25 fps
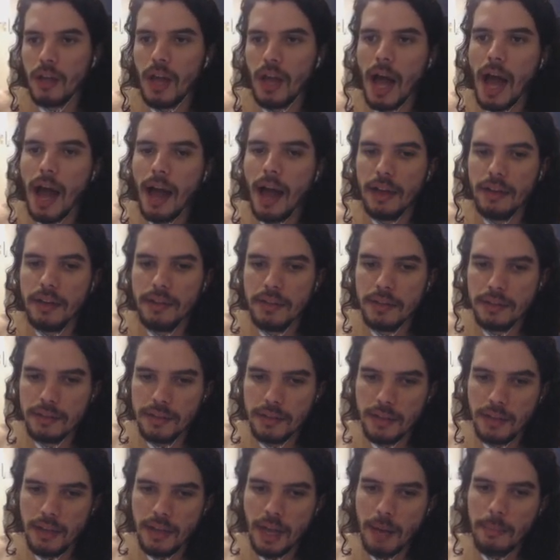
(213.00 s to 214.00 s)
aí
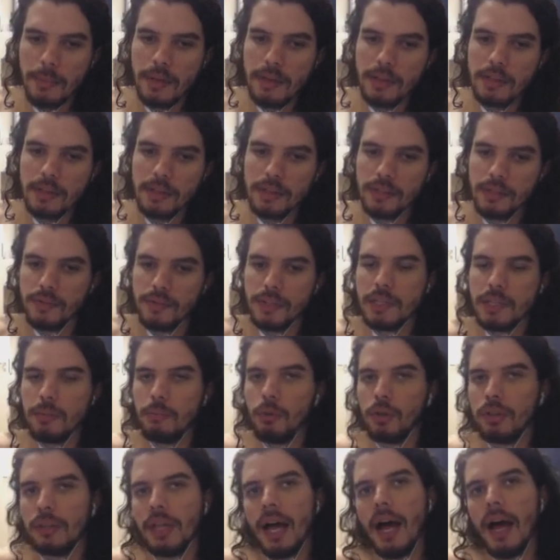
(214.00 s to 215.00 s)
sim habilita de você
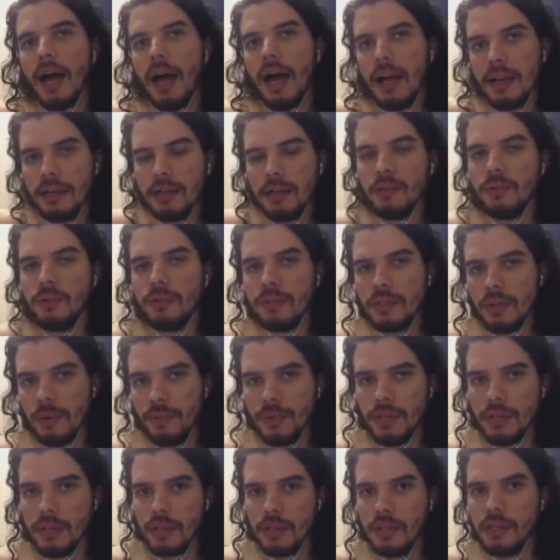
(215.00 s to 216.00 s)
botar ali o
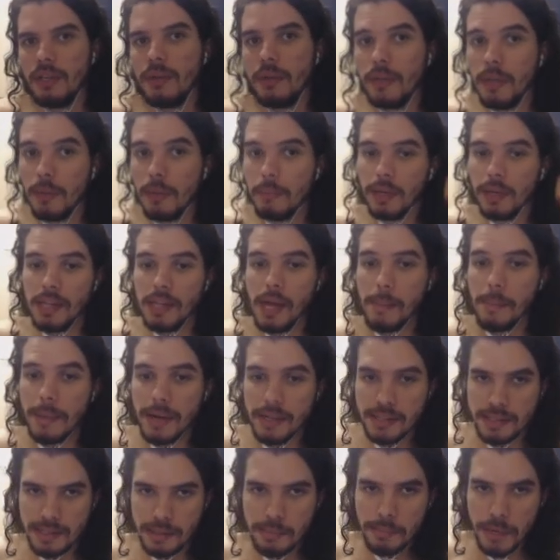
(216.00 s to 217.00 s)
seu item e mandar
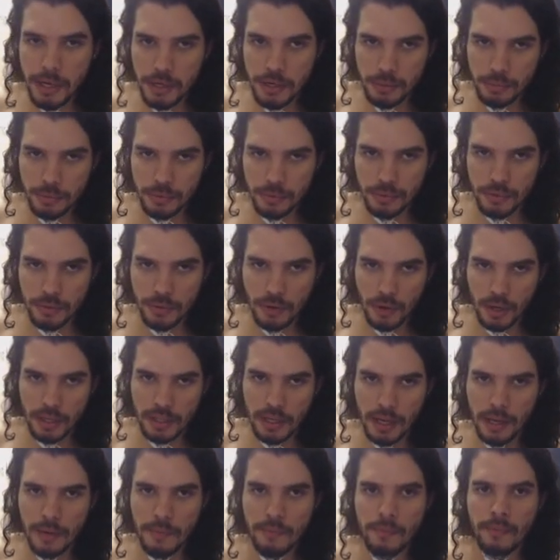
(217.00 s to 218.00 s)
para si mesmo,
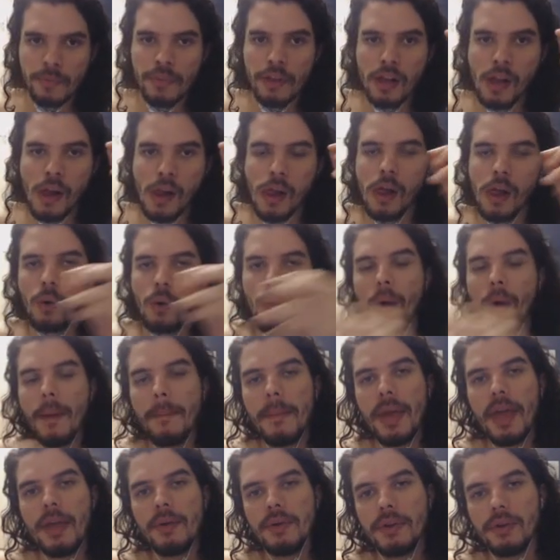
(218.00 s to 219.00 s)
ok? O
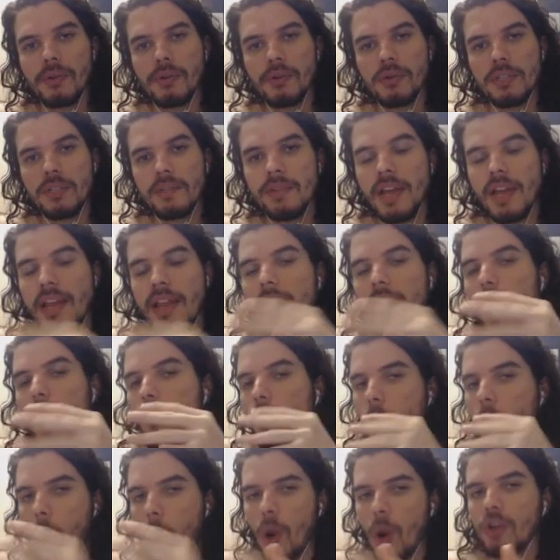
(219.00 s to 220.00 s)
e-mail, inclusive, é
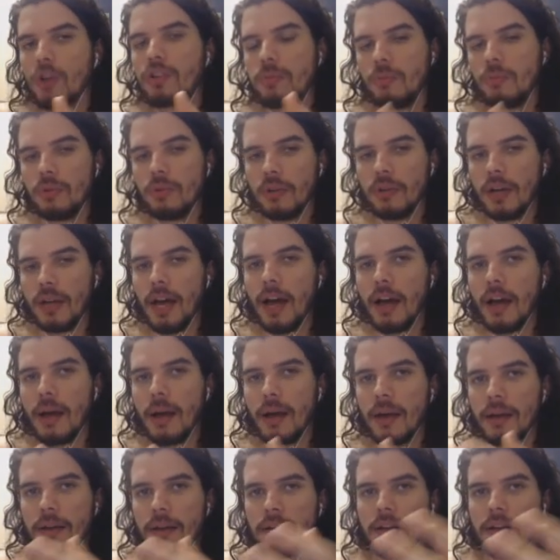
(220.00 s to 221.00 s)
um ótimo lugar
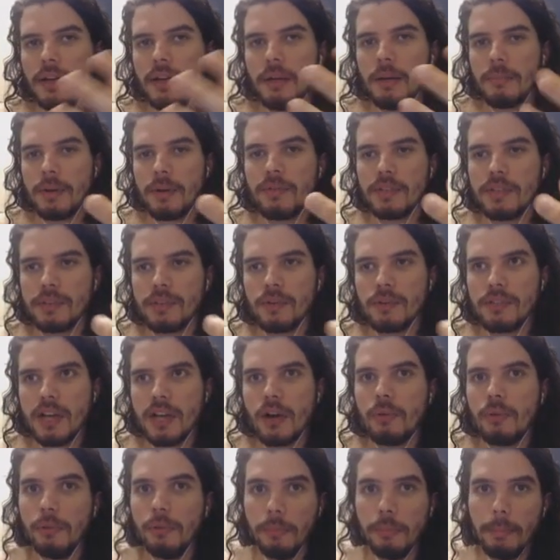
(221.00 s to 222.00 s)
para você
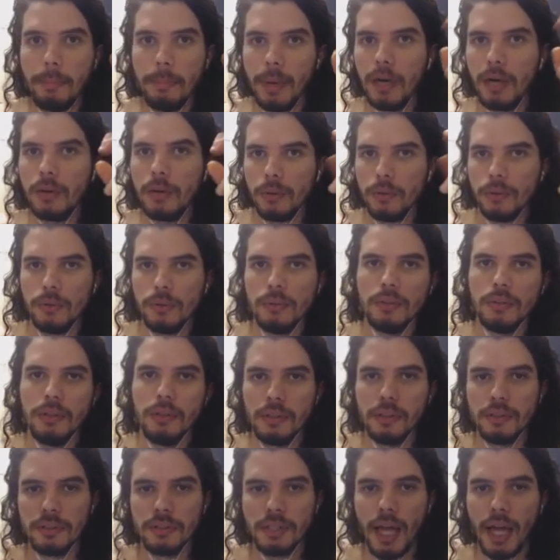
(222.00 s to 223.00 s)
usar como banco,
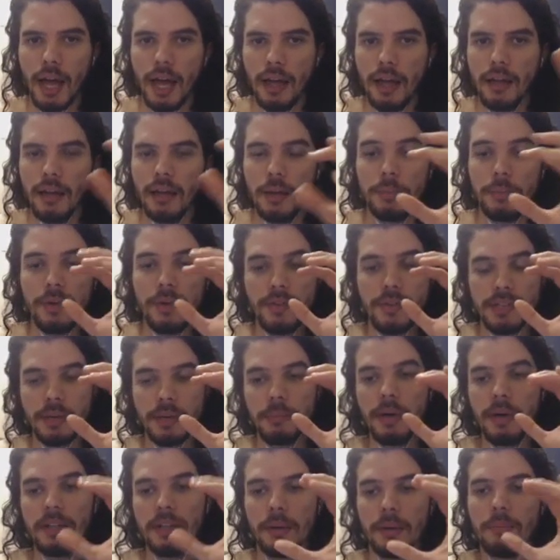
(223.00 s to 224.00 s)
tá? Porque você
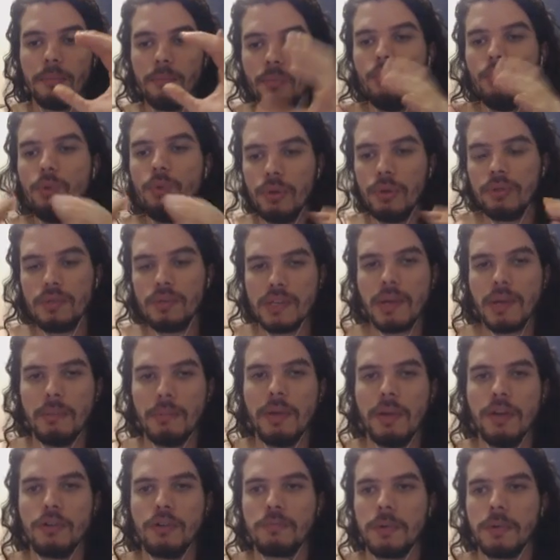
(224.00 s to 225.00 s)
manda muitos
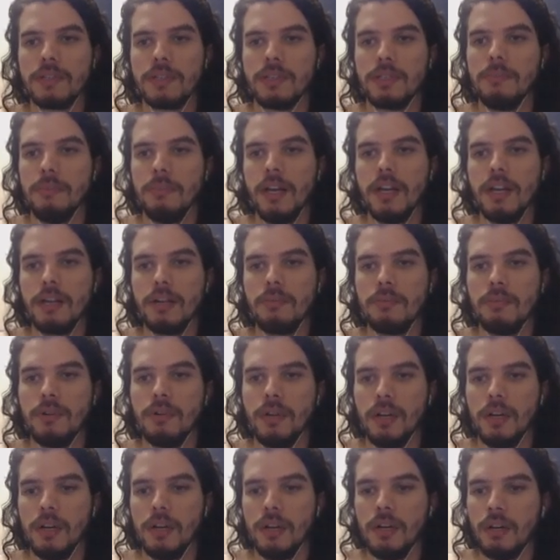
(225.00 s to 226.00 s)
e-mails para si mesmo
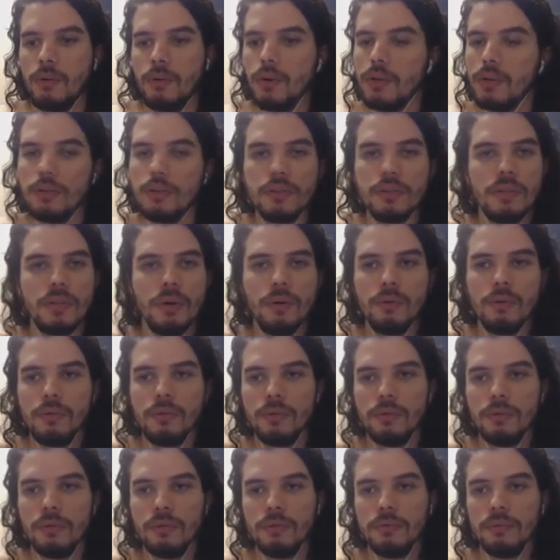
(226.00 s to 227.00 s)
quando o seu
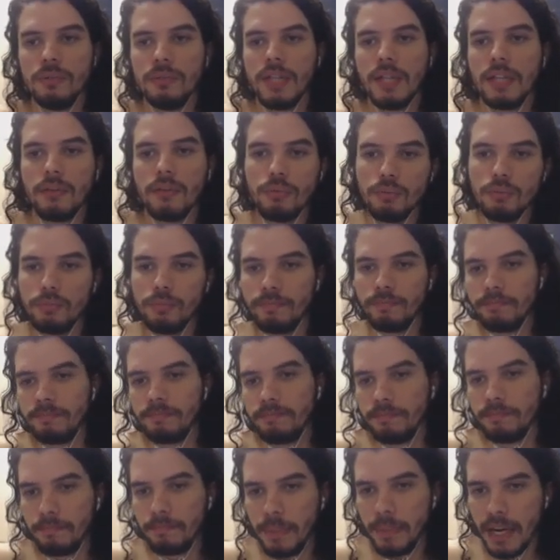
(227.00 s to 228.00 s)
tá tudo
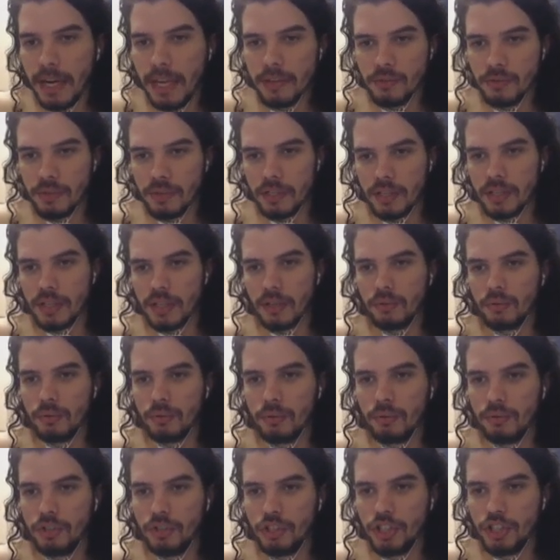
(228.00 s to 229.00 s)
preso aqui, tá
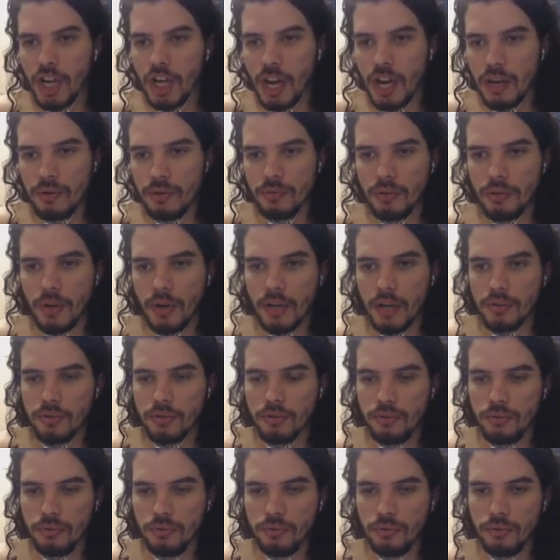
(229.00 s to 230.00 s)
tudo cheio as,
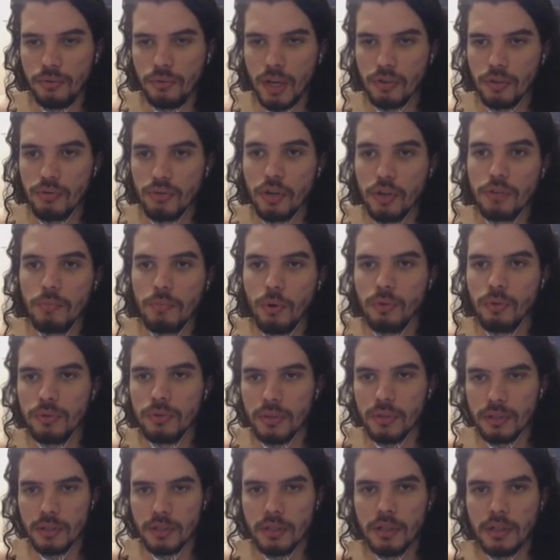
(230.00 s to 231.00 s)
as suas
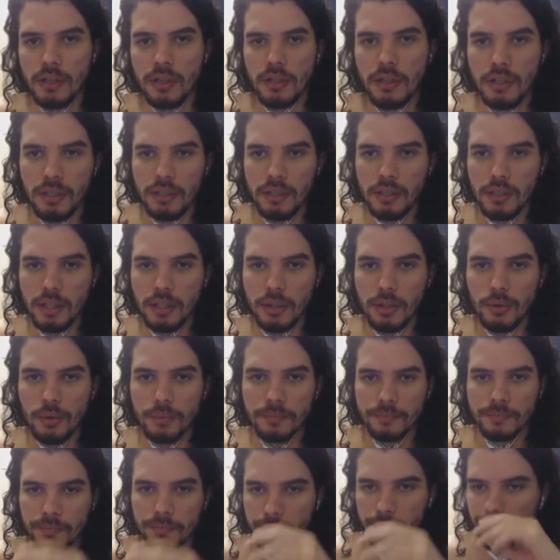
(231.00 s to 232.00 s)
bolsas, entendeu?
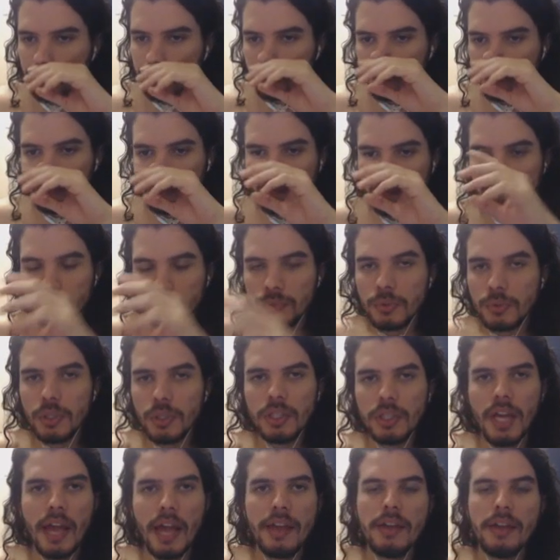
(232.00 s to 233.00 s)

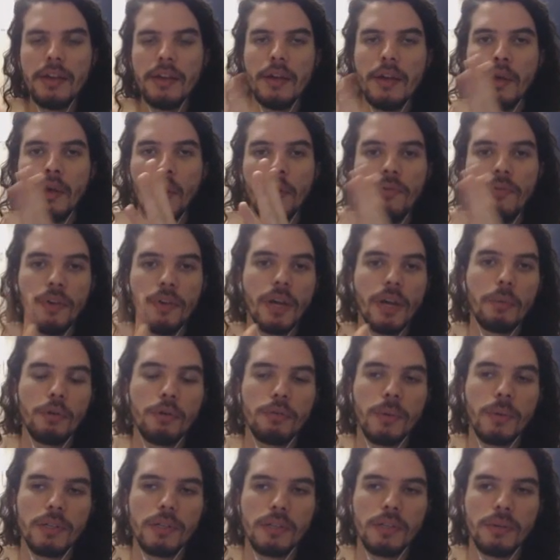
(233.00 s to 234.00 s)
E aí fica
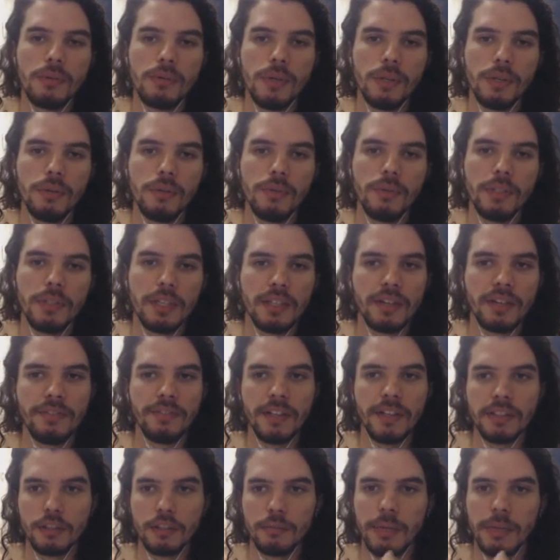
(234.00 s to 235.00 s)
muito mais tranquilo você tá
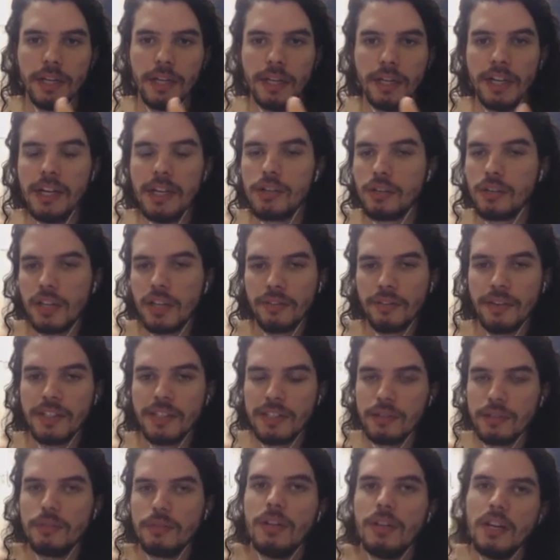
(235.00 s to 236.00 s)
fazendo uma rede, tá
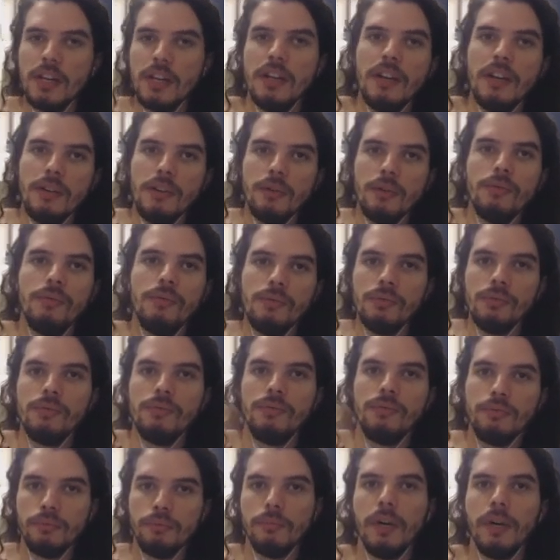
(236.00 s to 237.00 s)
fazendo um,
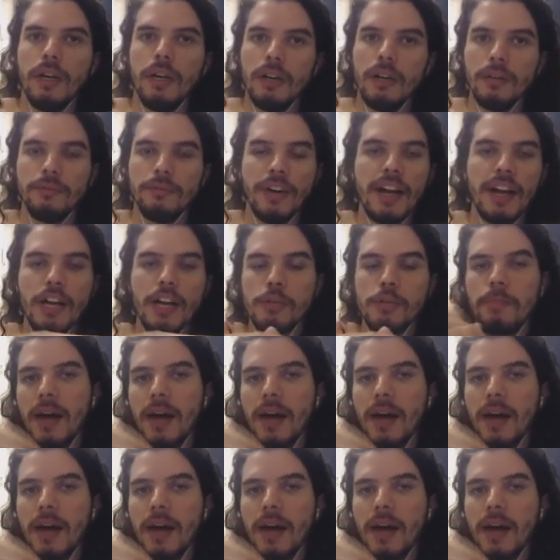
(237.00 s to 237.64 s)
uma, várias